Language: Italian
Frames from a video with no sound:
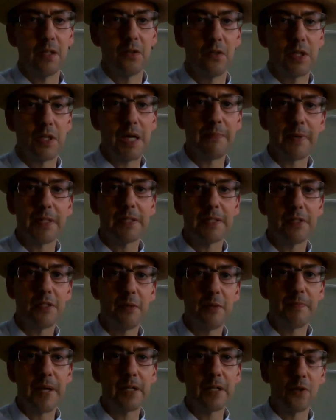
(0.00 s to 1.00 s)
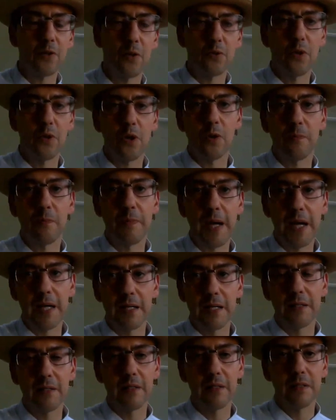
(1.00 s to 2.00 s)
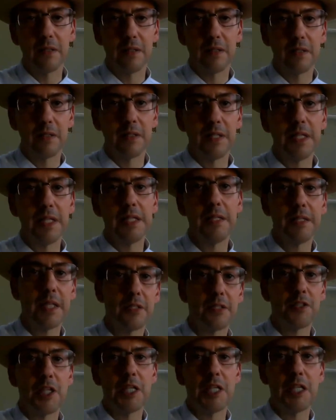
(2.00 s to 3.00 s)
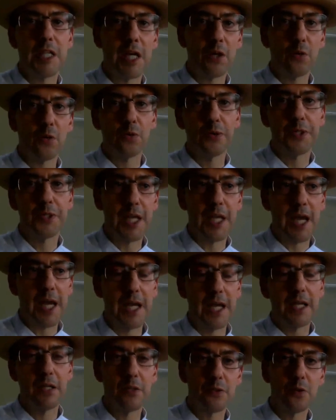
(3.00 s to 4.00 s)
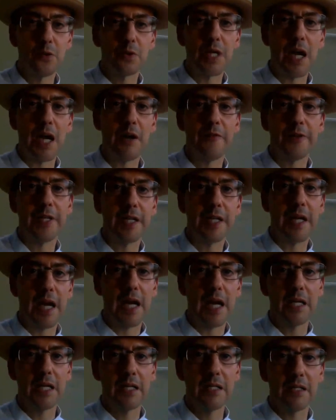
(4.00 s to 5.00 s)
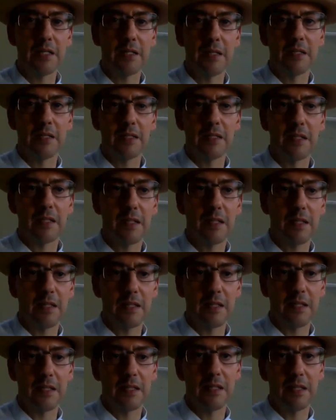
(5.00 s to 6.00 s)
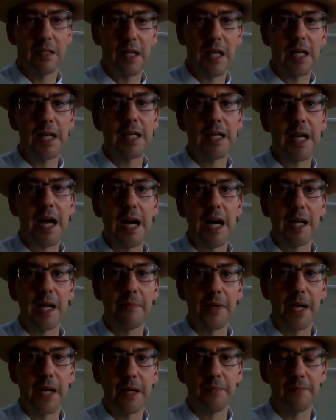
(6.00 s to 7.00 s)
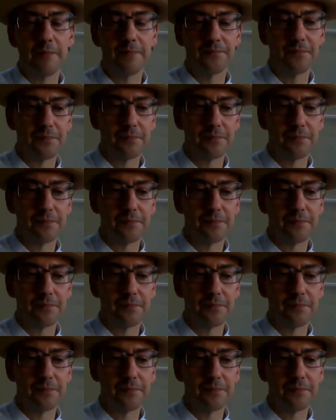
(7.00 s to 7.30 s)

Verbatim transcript: non ha partecipato europa india cina russia sudafrica eh, la lega araba